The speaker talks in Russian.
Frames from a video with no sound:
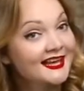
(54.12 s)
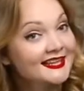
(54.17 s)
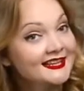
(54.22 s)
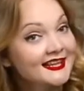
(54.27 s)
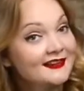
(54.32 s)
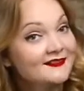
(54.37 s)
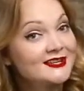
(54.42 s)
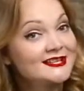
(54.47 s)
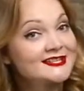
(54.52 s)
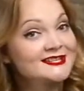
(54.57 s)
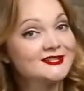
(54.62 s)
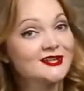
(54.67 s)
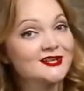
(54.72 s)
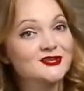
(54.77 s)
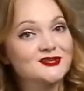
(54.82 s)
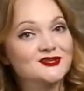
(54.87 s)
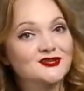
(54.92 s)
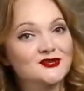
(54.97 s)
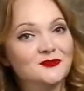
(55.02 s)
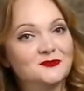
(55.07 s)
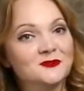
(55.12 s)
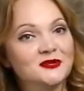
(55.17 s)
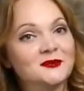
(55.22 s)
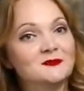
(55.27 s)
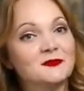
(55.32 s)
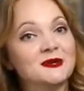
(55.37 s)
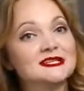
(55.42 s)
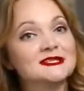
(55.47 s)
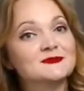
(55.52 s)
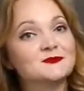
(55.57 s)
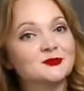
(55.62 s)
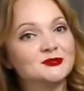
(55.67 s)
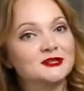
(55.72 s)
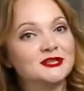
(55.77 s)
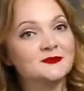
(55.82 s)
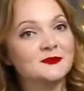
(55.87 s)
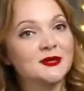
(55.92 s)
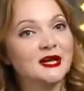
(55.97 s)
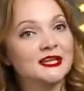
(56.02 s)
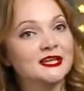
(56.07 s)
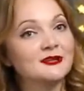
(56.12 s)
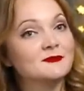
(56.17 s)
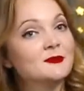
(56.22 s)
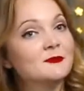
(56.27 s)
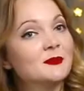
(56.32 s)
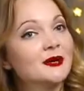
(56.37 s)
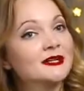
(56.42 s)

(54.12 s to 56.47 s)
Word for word: Давайте начнем и посмотрим, какими